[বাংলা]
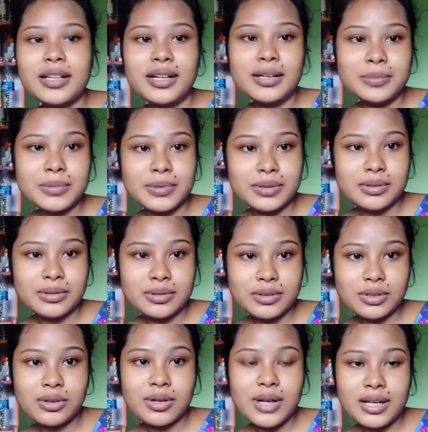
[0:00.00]
তারপর
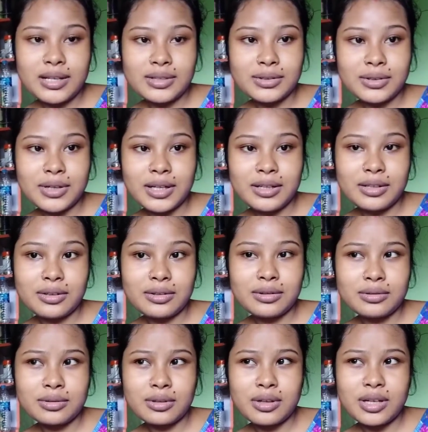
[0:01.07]
সকাল সকাল
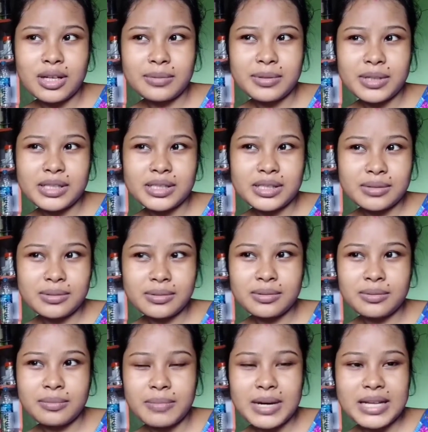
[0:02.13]
তখন কটা বাজে
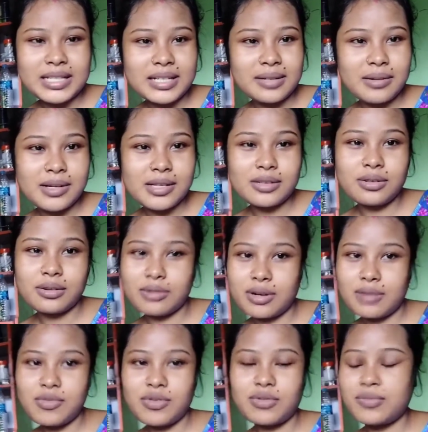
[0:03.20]
পাঁচটা বাজে তখন
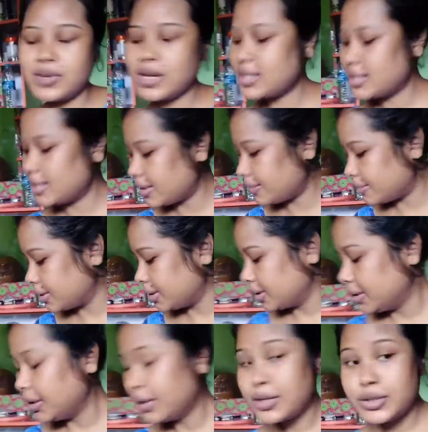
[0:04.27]
আমি ঘুমিয়েছিলাম
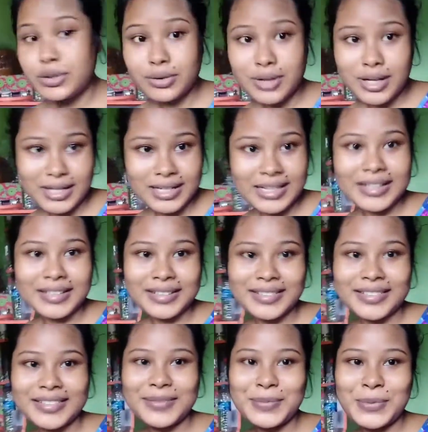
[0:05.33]
সকালে
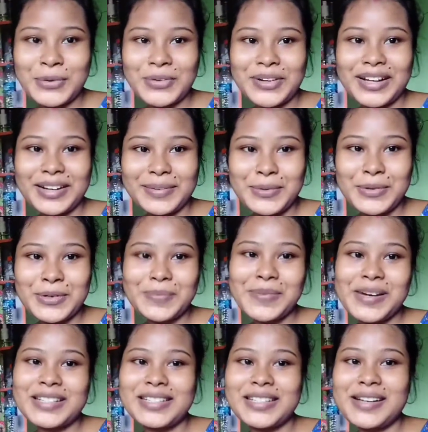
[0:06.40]
ভোরে ভোর
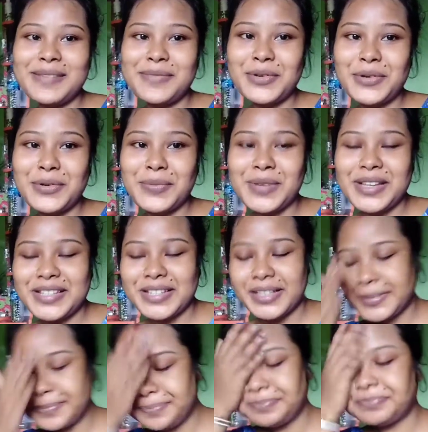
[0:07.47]
পাঁচটায় আমি
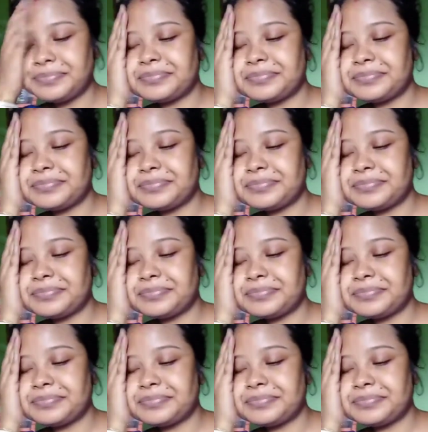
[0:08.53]
ঘুমিয়েছিলাম